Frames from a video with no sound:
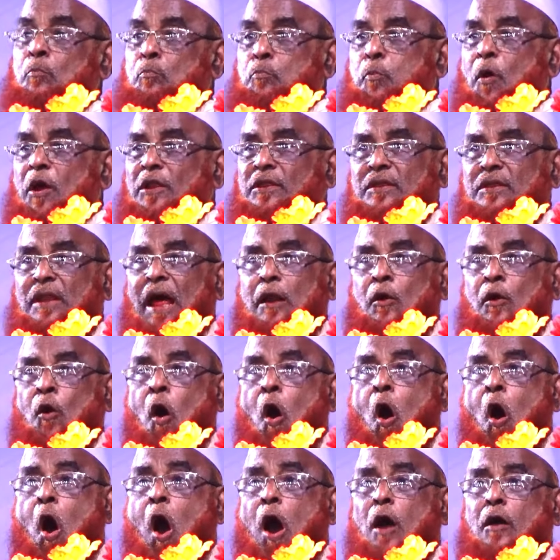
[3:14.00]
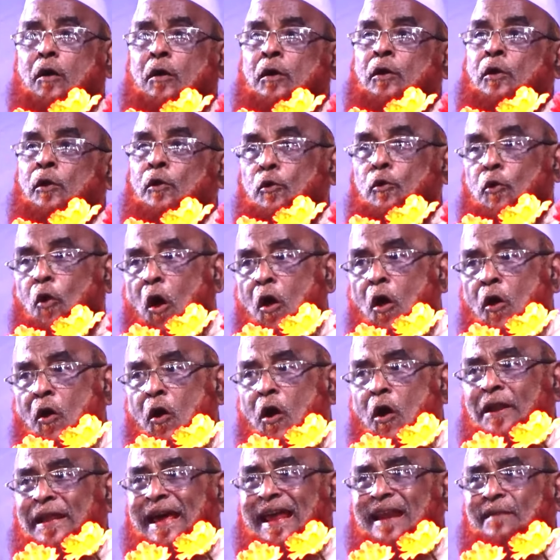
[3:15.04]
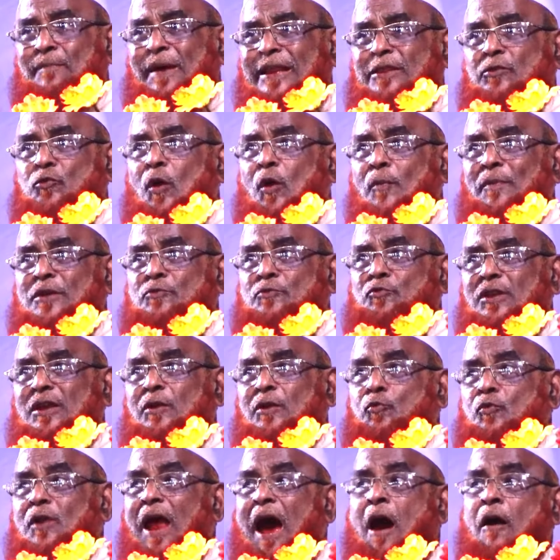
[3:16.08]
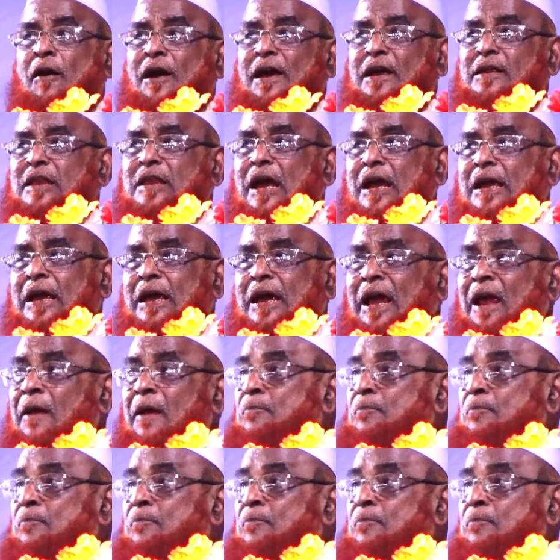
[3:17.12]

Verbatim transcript: বন্দার হক লঙ্ঘনের মাধ্যমে যদি গুণা হয়ে থাকে